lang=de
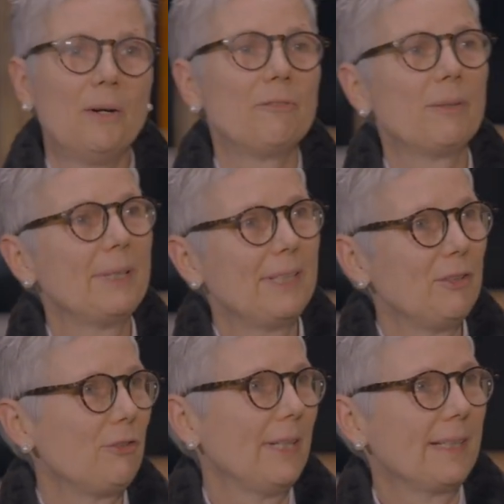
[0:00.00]
und wenn man da
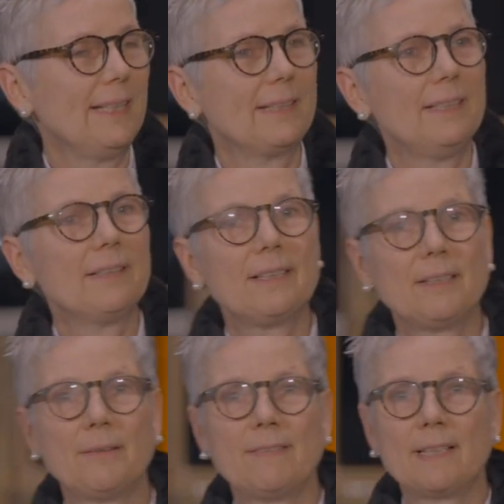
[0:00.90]
nicht schnell reagieren
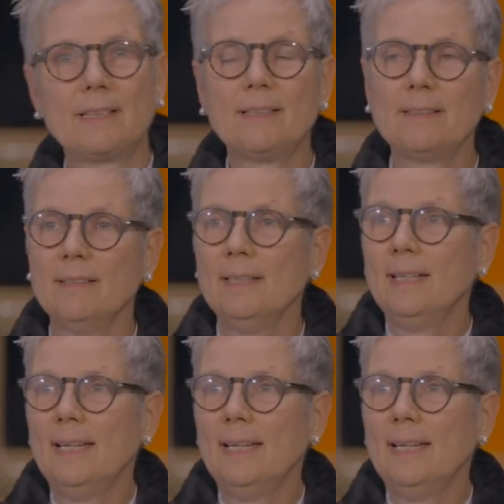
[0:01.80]
kann und sagen kann,